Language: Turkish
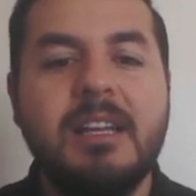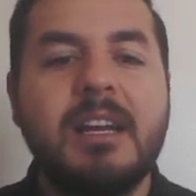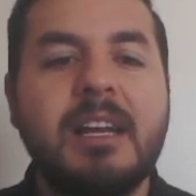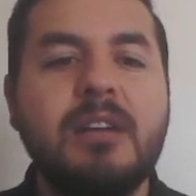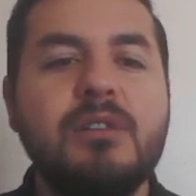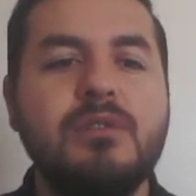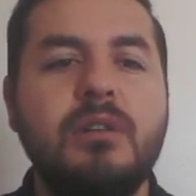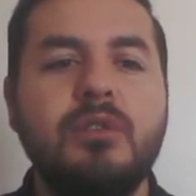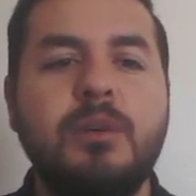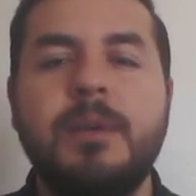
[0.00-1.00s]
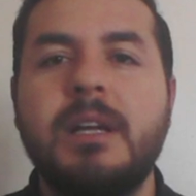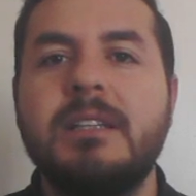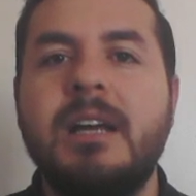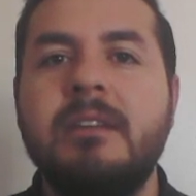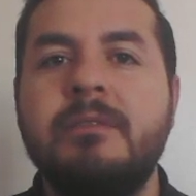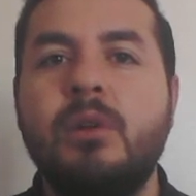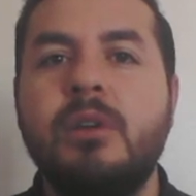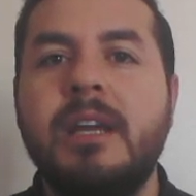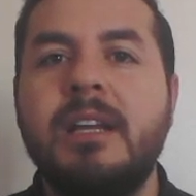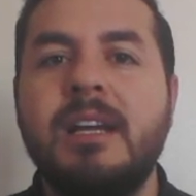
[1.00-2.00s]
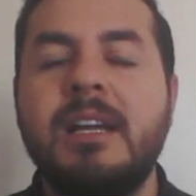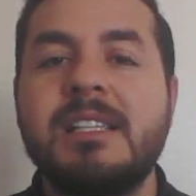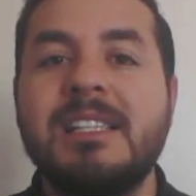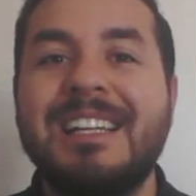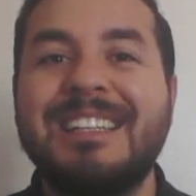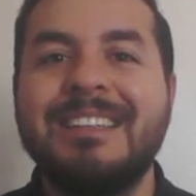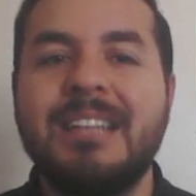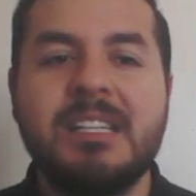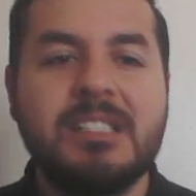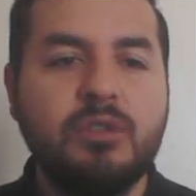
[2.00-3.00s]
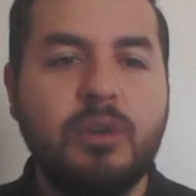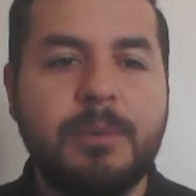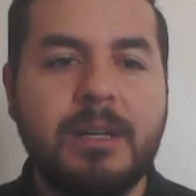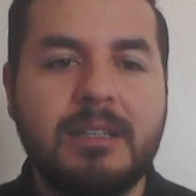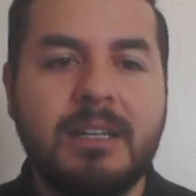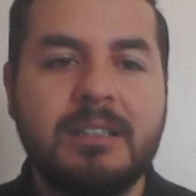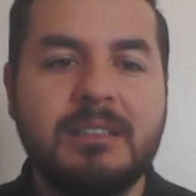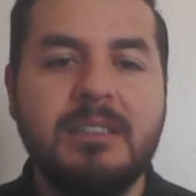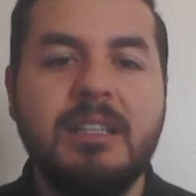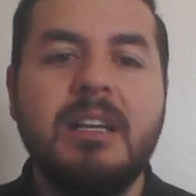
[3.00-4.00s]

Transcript: Regosol topraklar volkanik arazilerde taşlı topraklardır.